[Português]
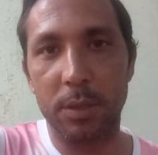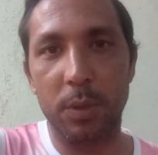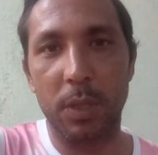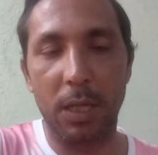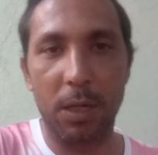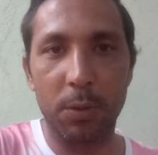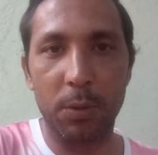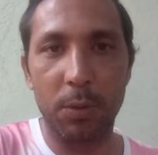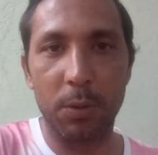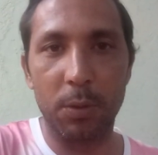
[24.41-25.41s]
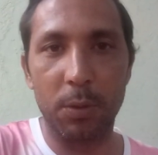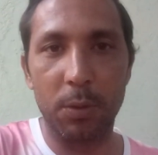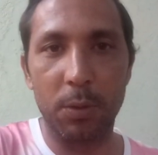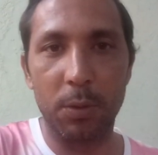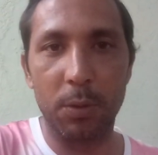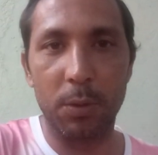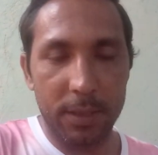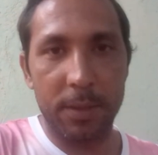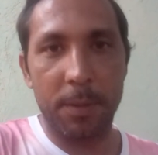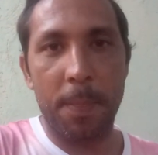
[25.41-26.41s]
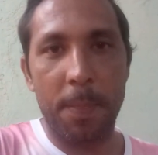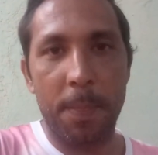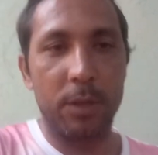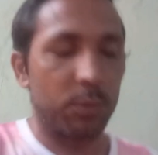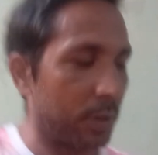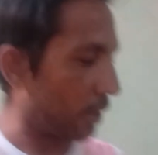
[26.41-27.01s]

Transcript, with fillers: aí do canal. E eu tô aqui com minha